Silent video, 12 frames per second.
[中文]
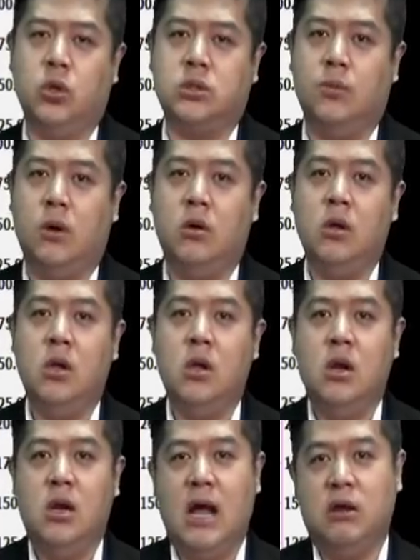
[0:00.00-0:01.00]
为什么？
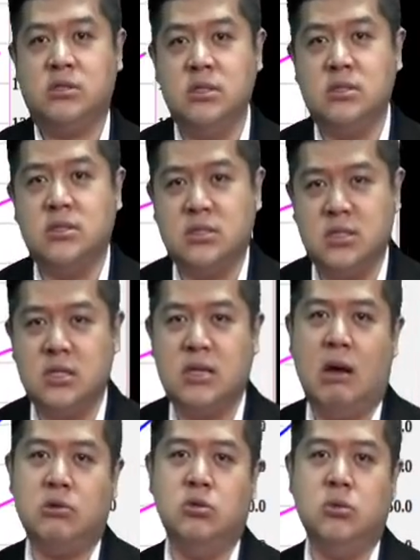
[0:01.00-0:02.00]
老师只是
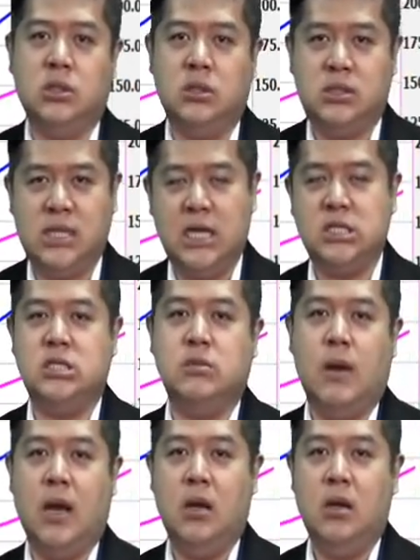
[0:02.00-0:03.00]
告诉你强势
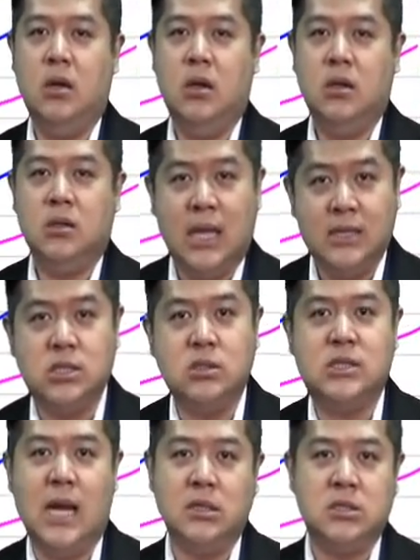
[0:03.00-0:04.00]
嘛，但
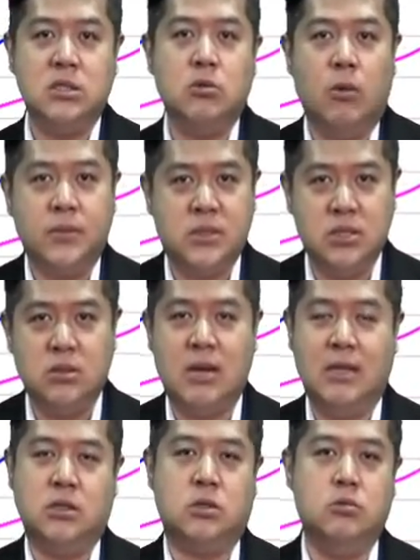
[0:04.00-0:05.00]
是强势我们自己就
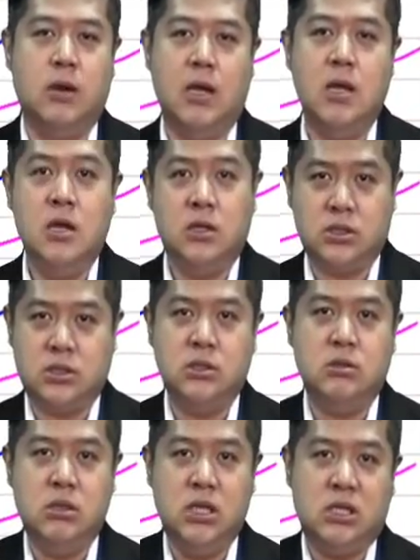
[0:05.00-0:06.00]
看得出来，只
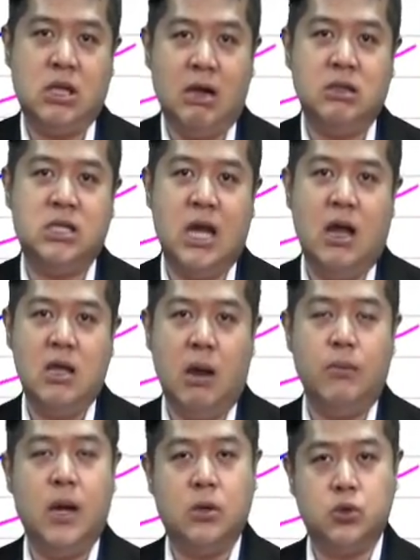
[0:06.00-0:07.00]
是你当下
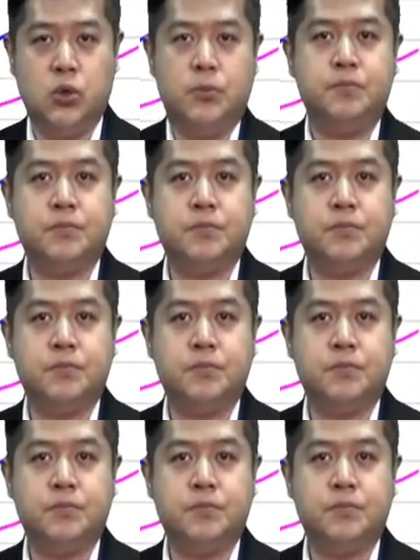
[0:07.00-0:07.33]
要不要做。